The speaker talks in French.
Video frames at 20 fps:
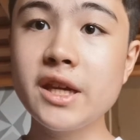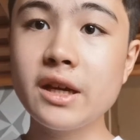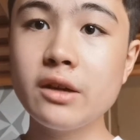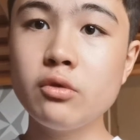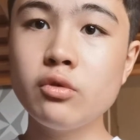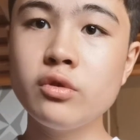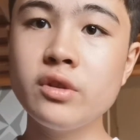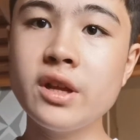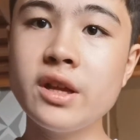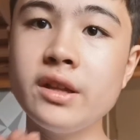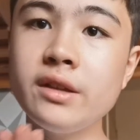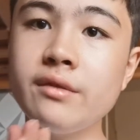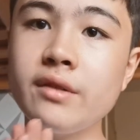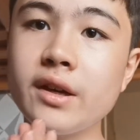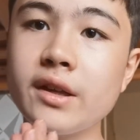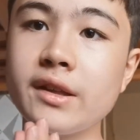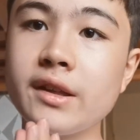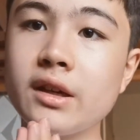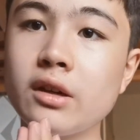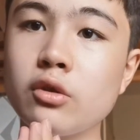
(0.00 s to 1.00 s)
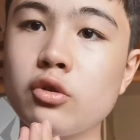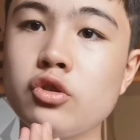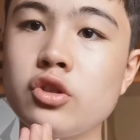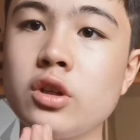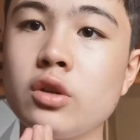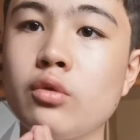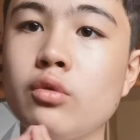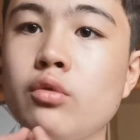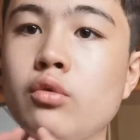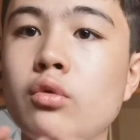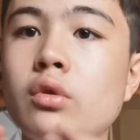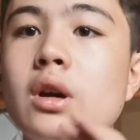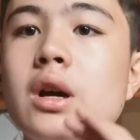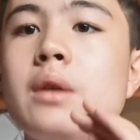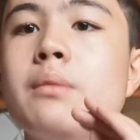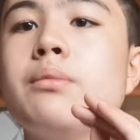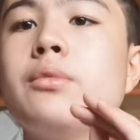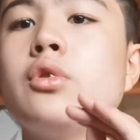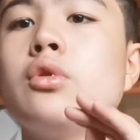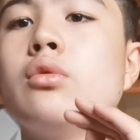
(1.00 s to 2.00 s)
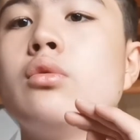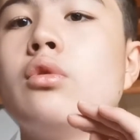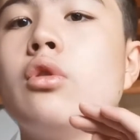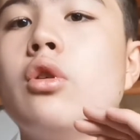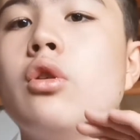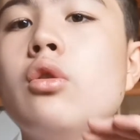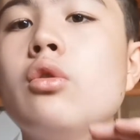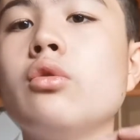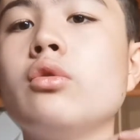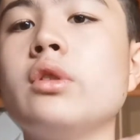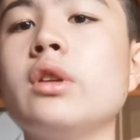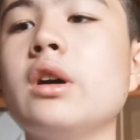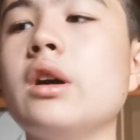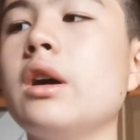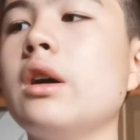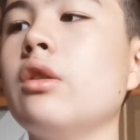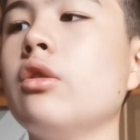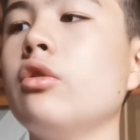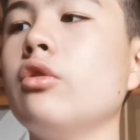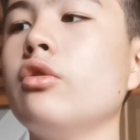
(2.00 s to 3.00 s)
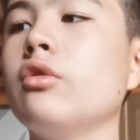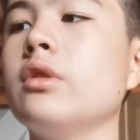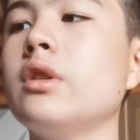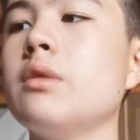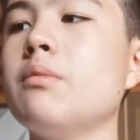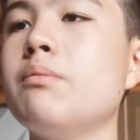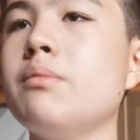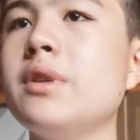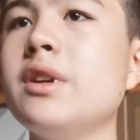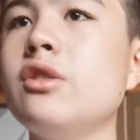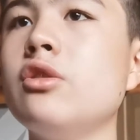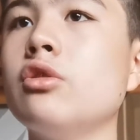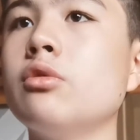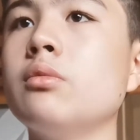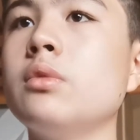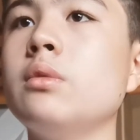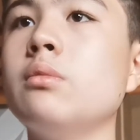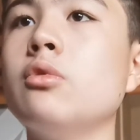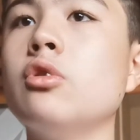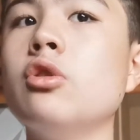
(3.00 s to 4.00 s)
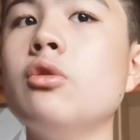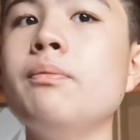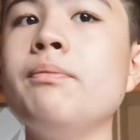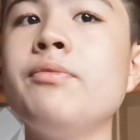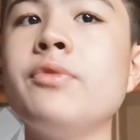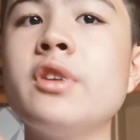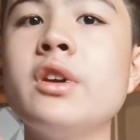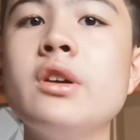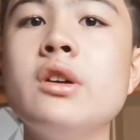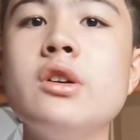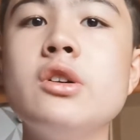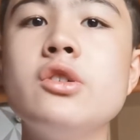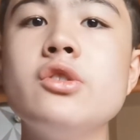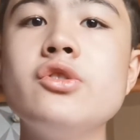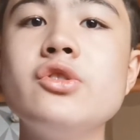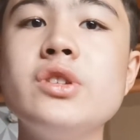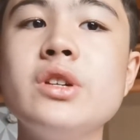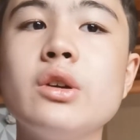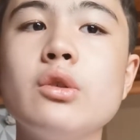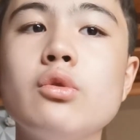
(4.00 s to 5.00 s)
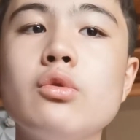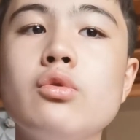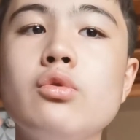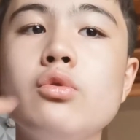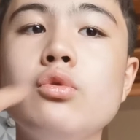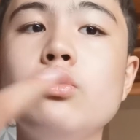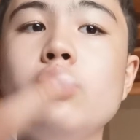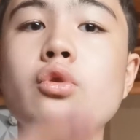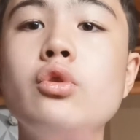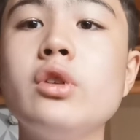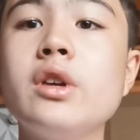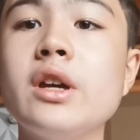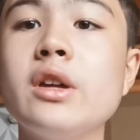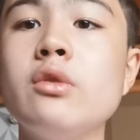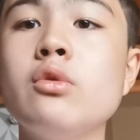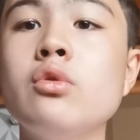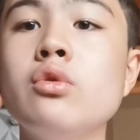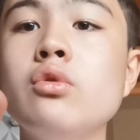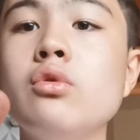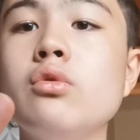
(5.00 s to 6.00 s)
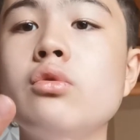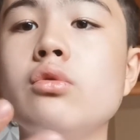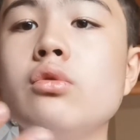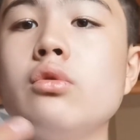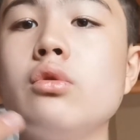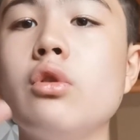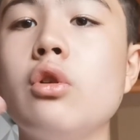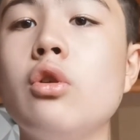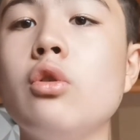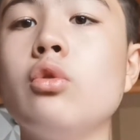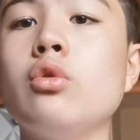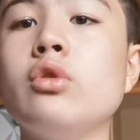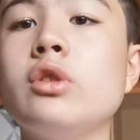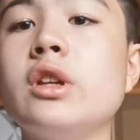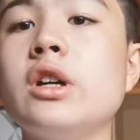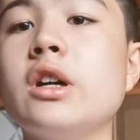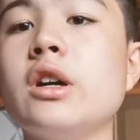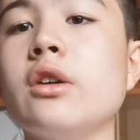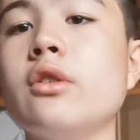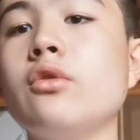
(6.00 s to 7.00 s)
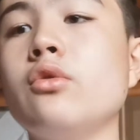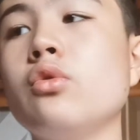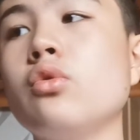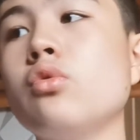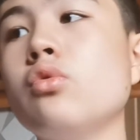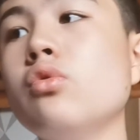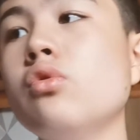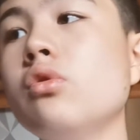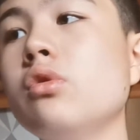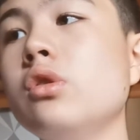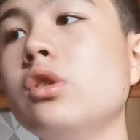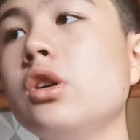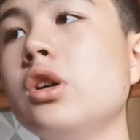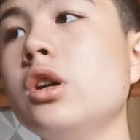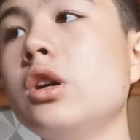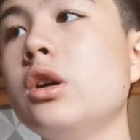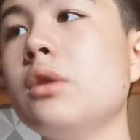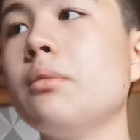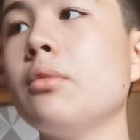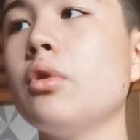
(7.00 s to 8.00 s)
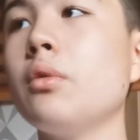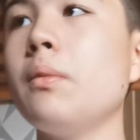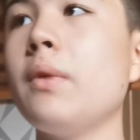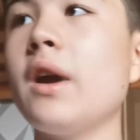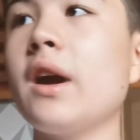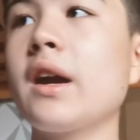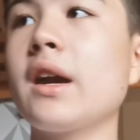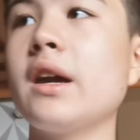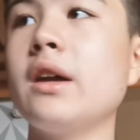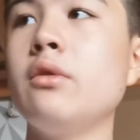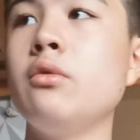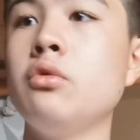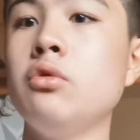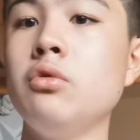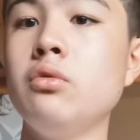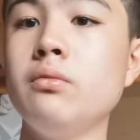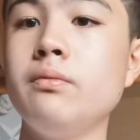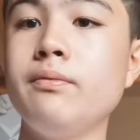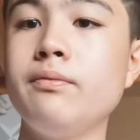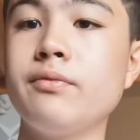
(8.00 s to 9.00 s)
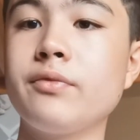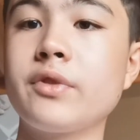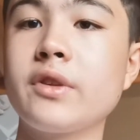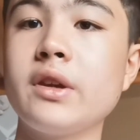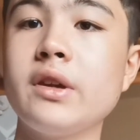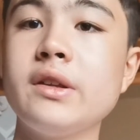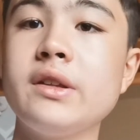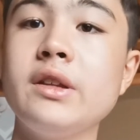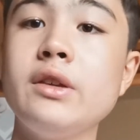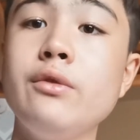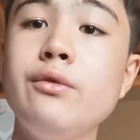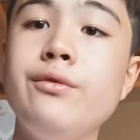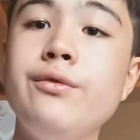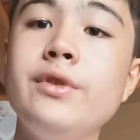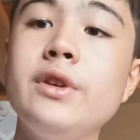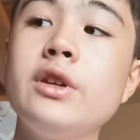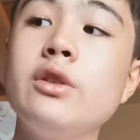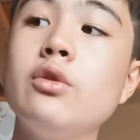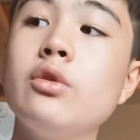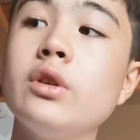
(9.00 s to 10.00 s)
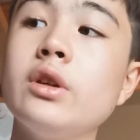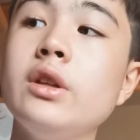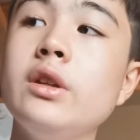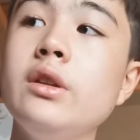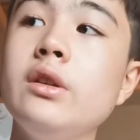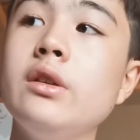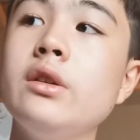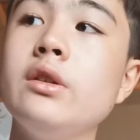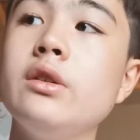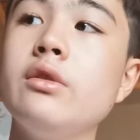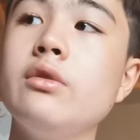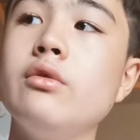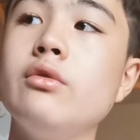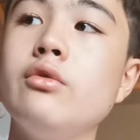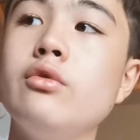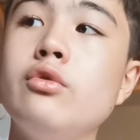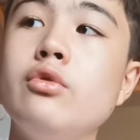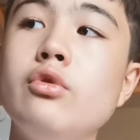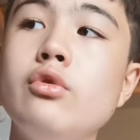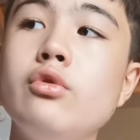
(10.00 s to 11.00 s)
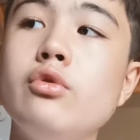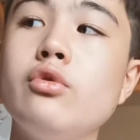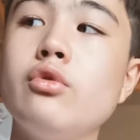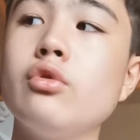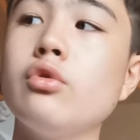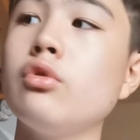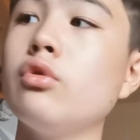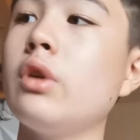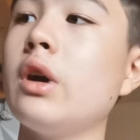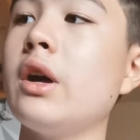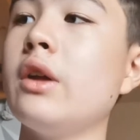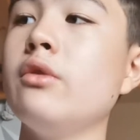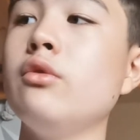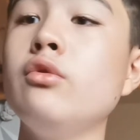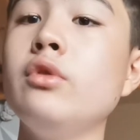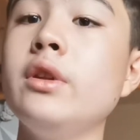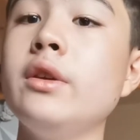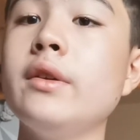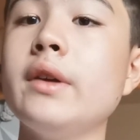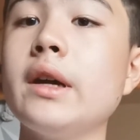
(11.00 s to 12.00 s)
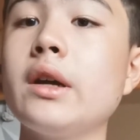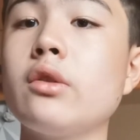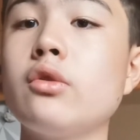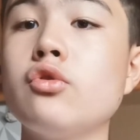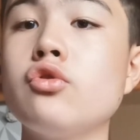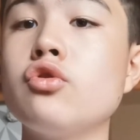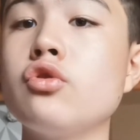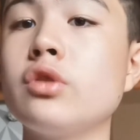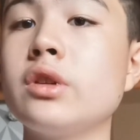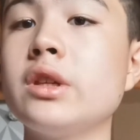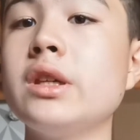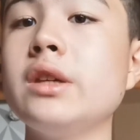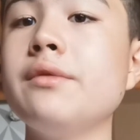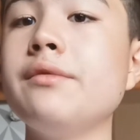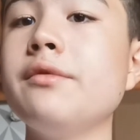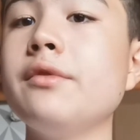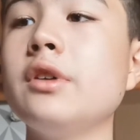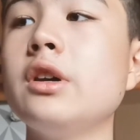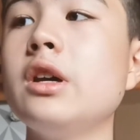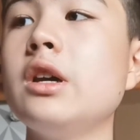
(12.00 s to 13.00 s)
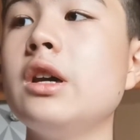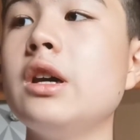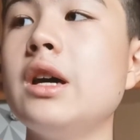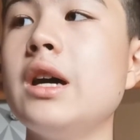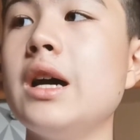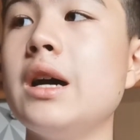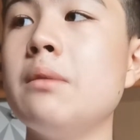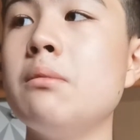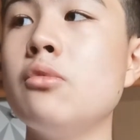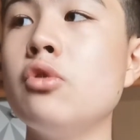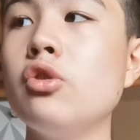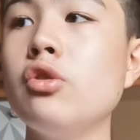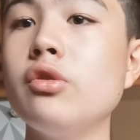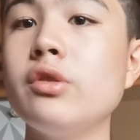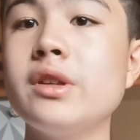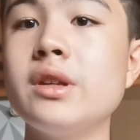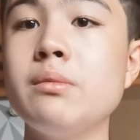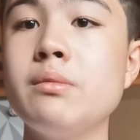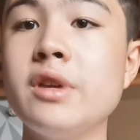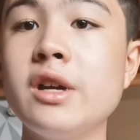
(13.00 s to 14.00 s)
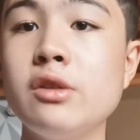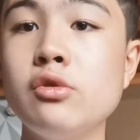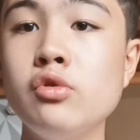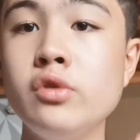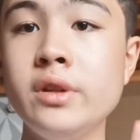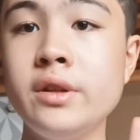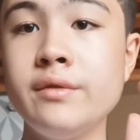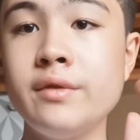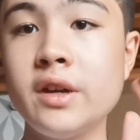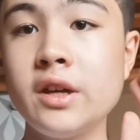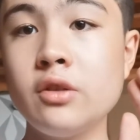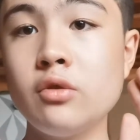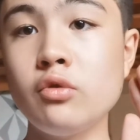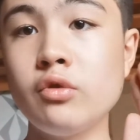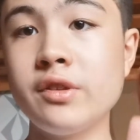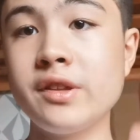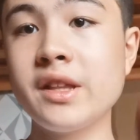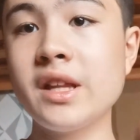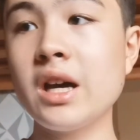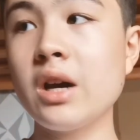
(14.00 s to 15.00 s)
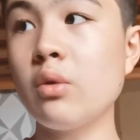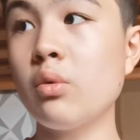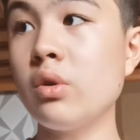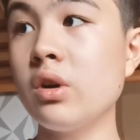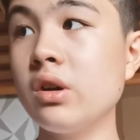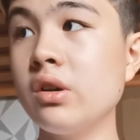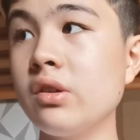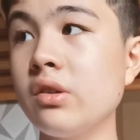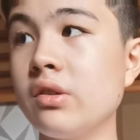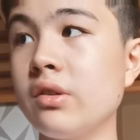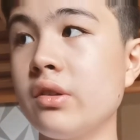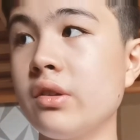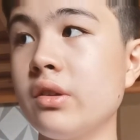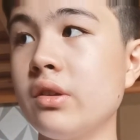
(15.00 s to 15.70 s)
cadeaux d'anniversaire que j'ai reçus un peu en retard. Alors, il y en a pas énormément. J'ai reçu deux cadeaux en retard. Du coup, premier cadeau, c'est une figurine de sur un univers que je kiffe à mort. C'est bien l'univers de Star Wars.